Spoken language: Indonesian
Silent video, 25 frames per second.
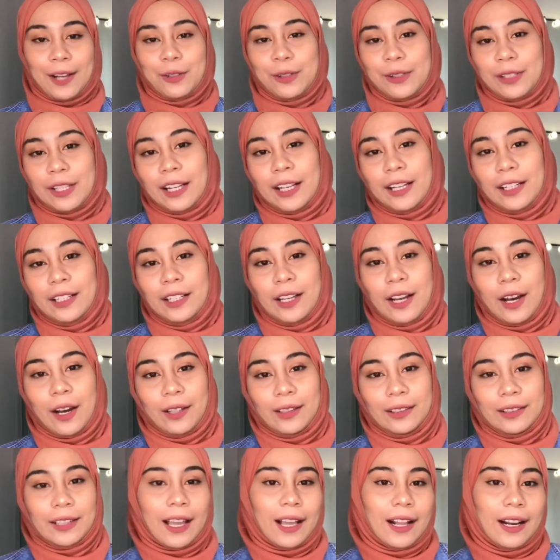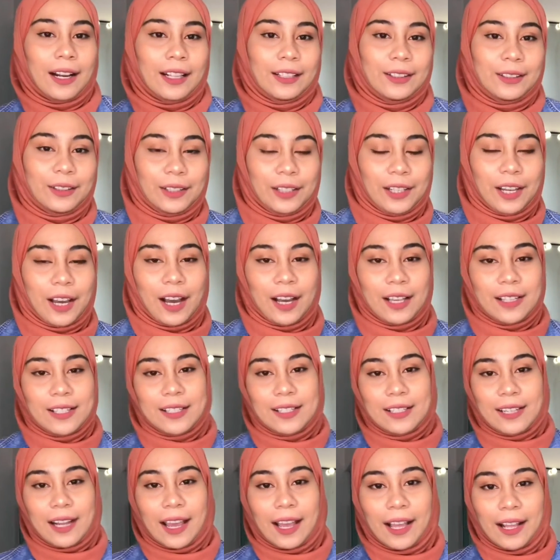tinggal di hotel atau di
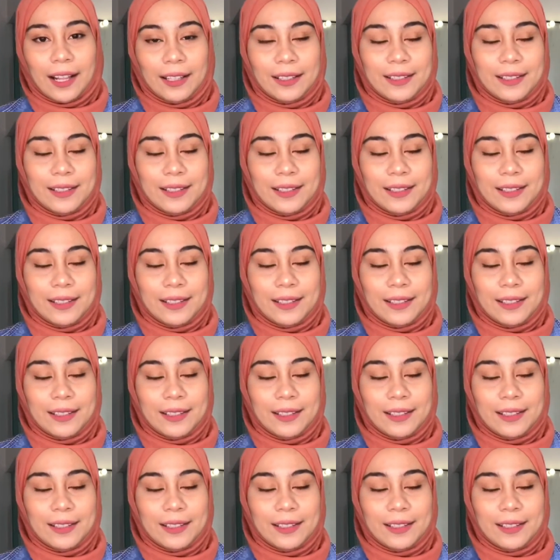hostel.